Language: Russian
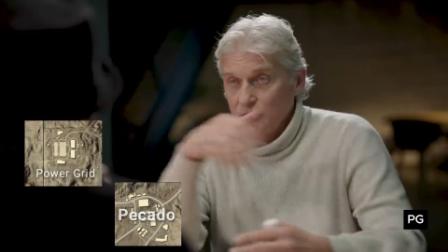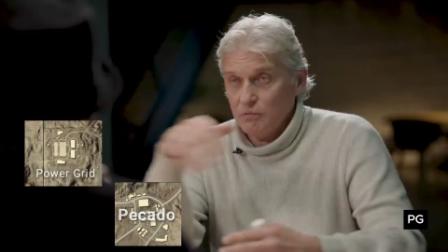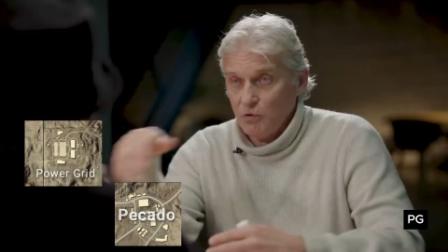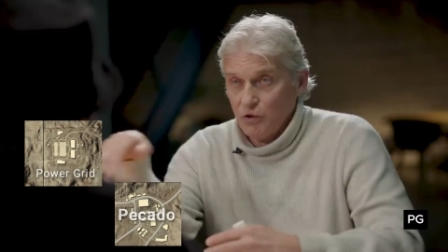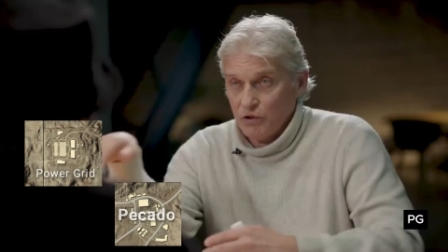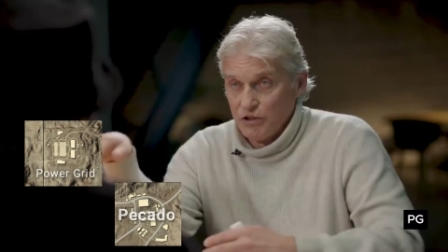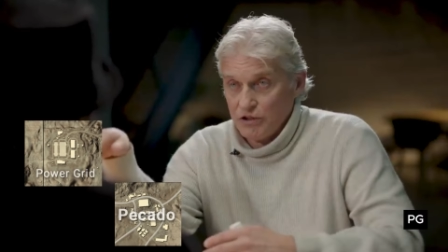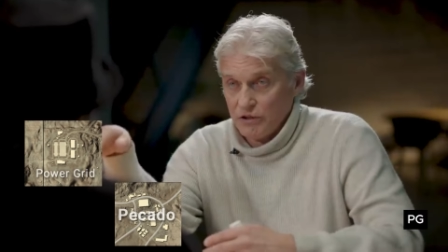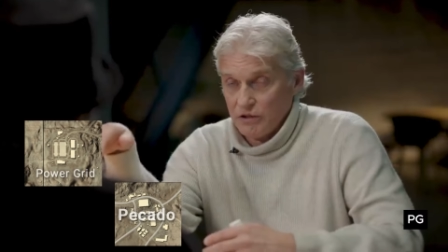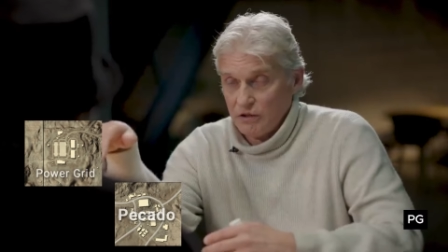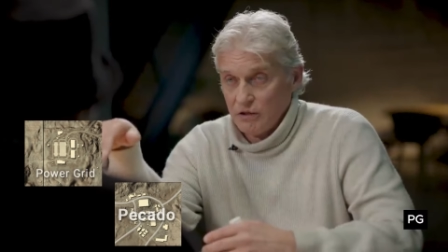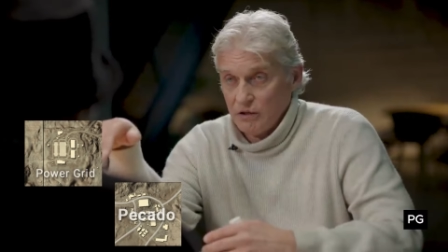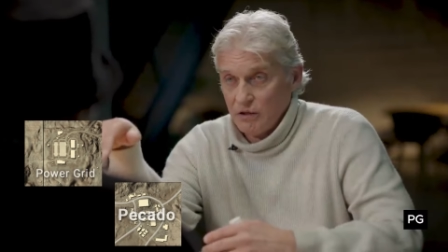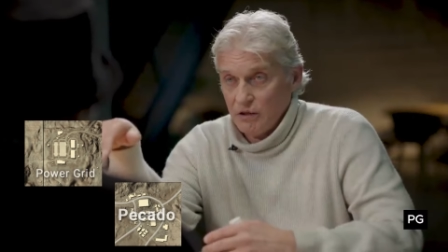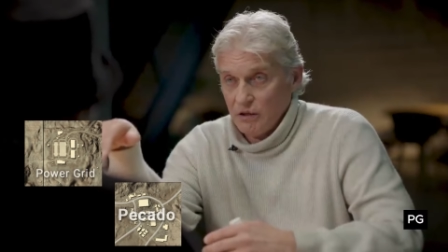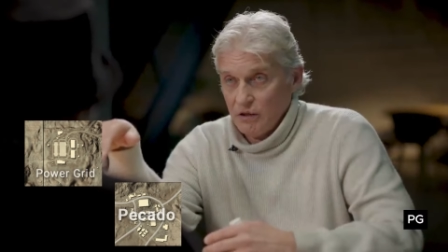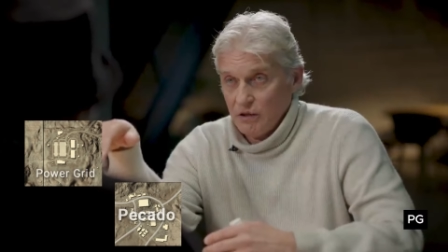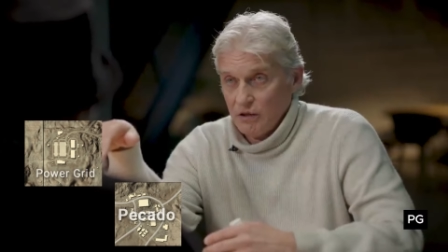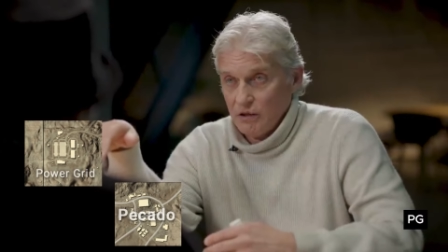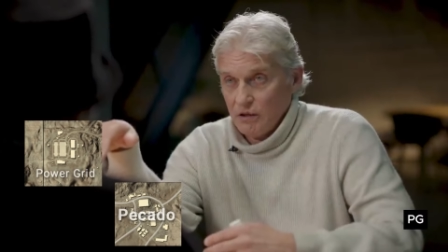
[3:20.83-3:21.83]
мочат.
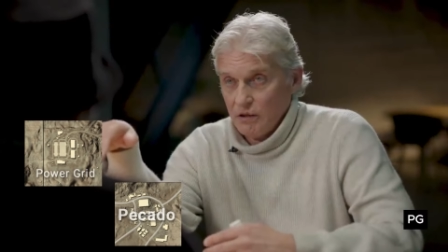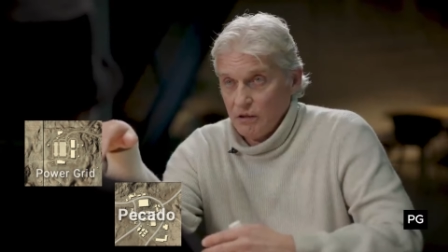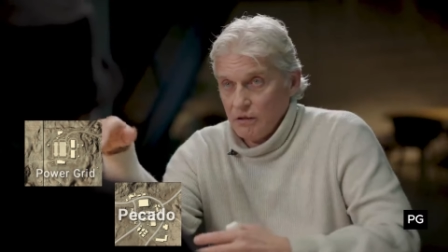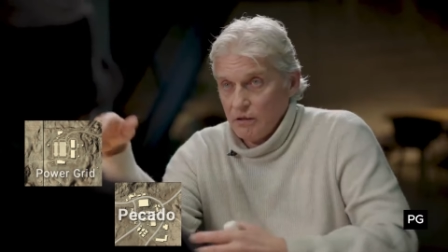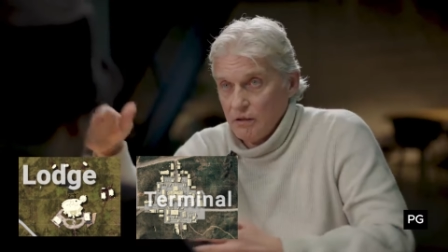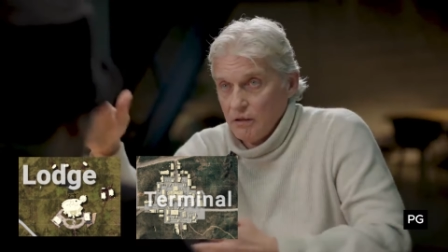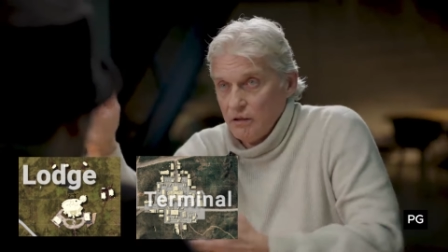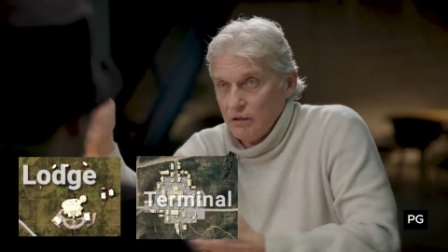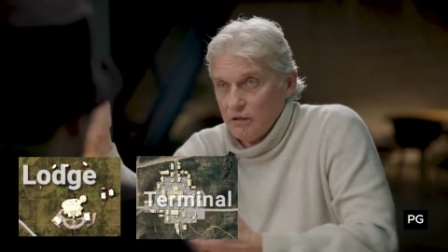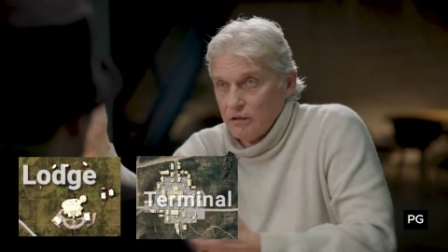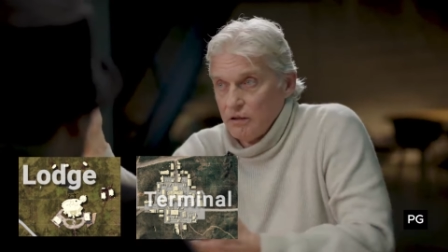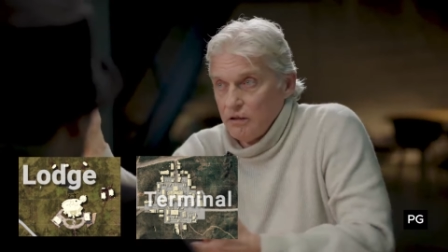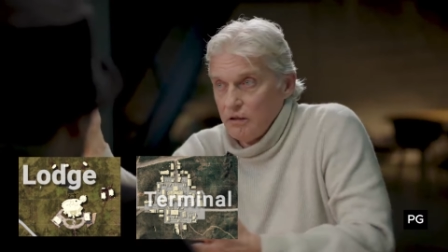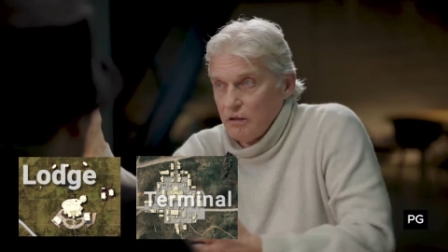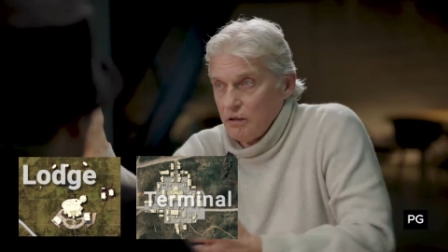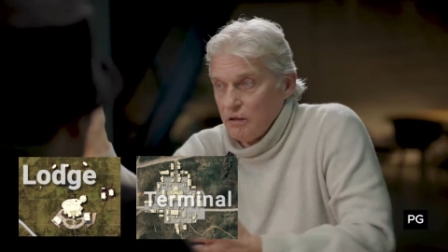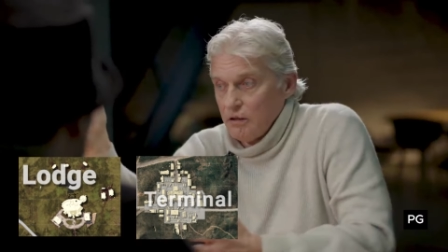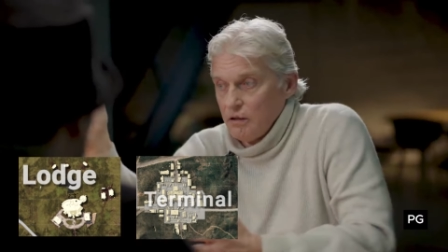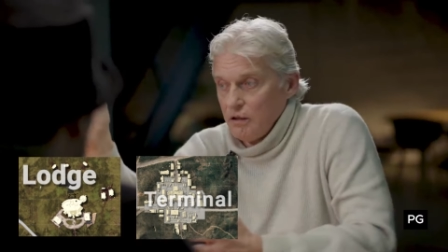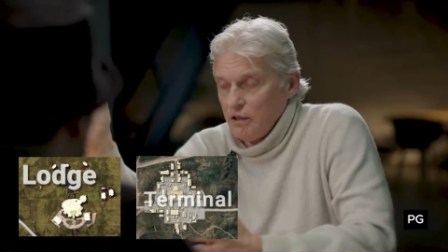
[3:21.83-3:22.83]
И, и,
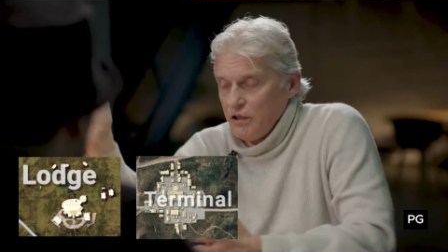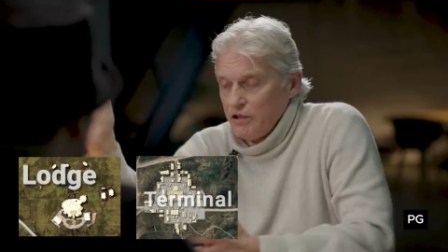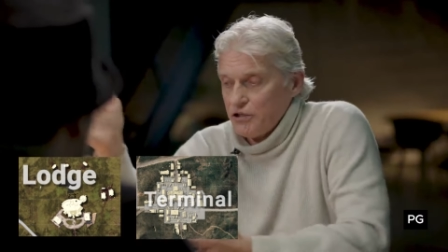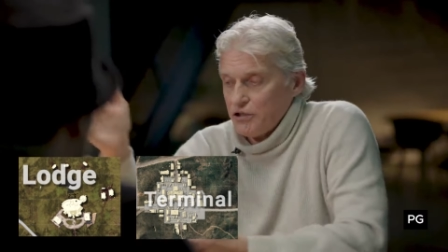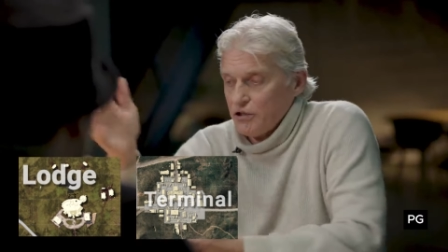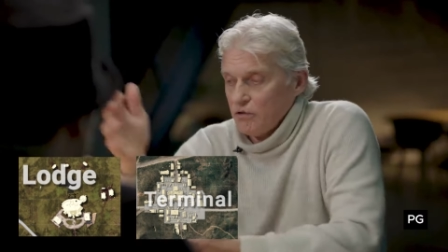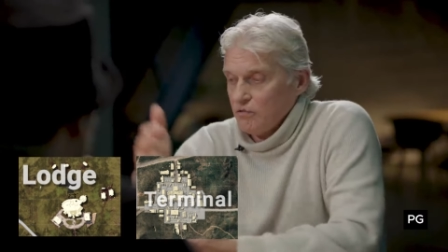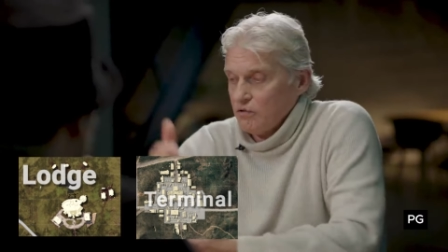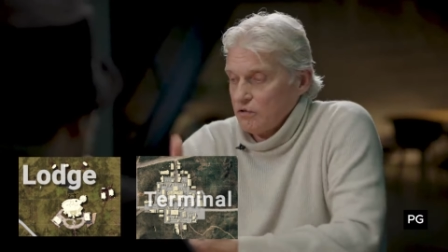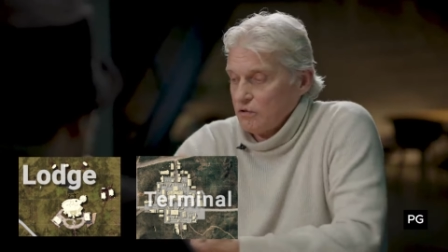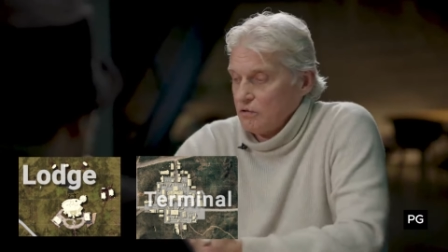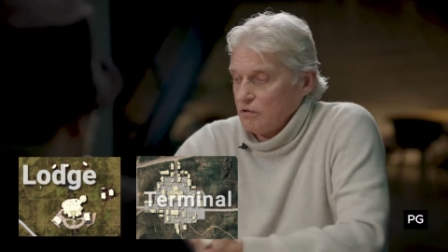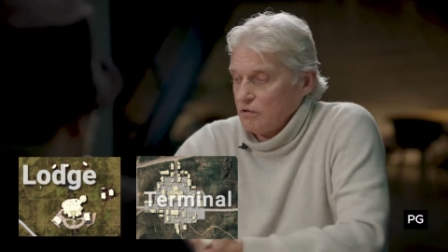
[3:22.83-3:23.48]
и еще вот